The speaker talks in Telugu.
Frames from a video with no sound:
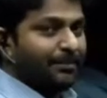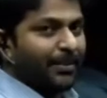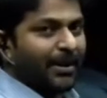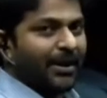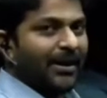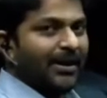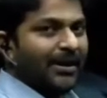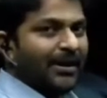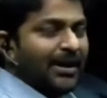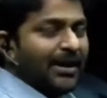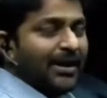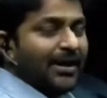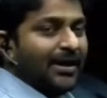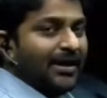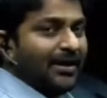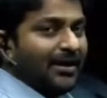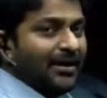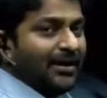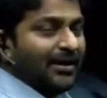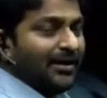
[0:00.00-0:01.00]
చెప్పానంటే
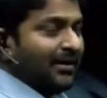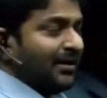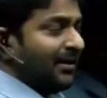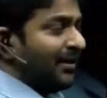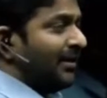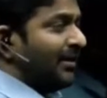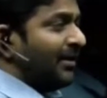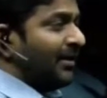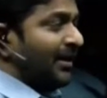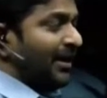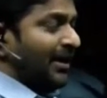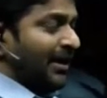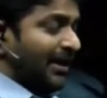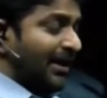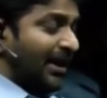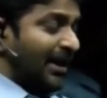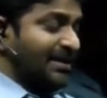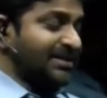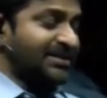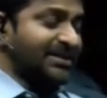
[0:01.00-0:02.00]

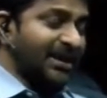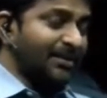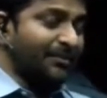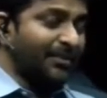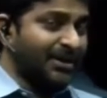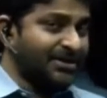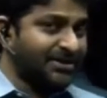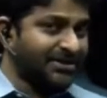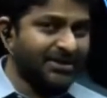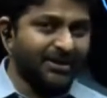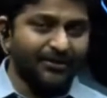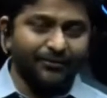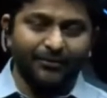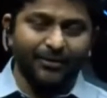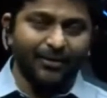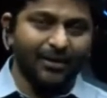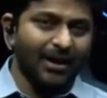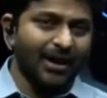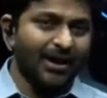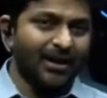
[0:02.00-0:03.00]
ఎల్సిఎం
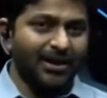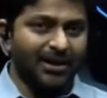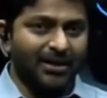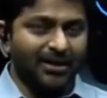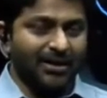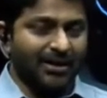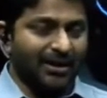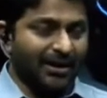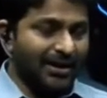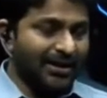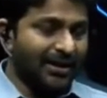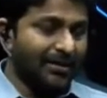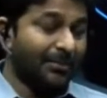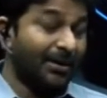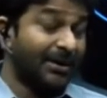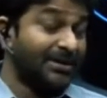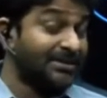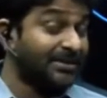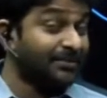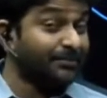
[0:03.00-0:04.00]
హెచ్సిఎఫ్లో కానీ లేదా
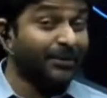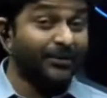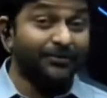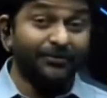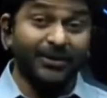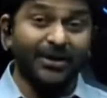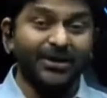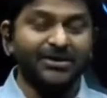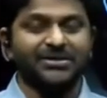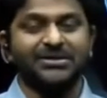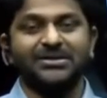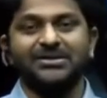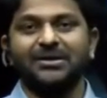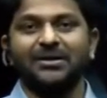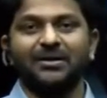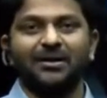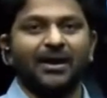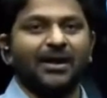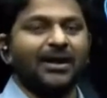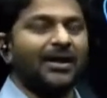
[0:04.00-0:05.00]
మన
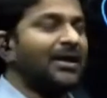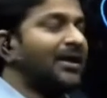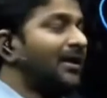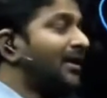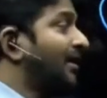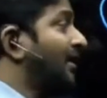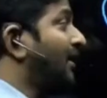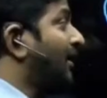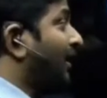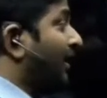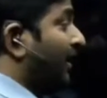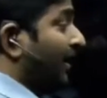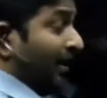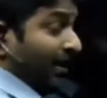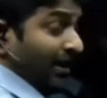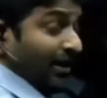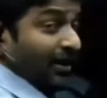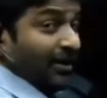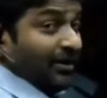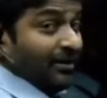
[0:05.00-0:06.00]
సింప్లిఫికేషన్స్లో కానీ
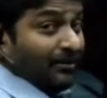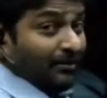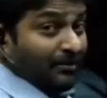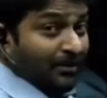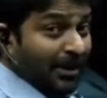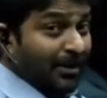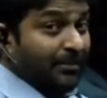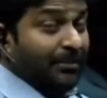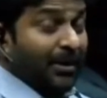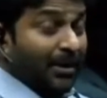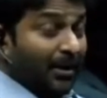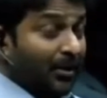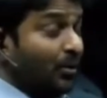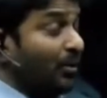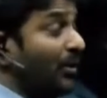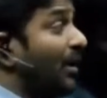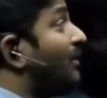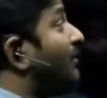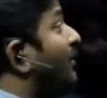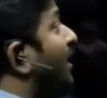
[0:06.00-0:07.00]
మనం
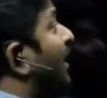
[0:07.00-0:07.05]
ఎక్కువగా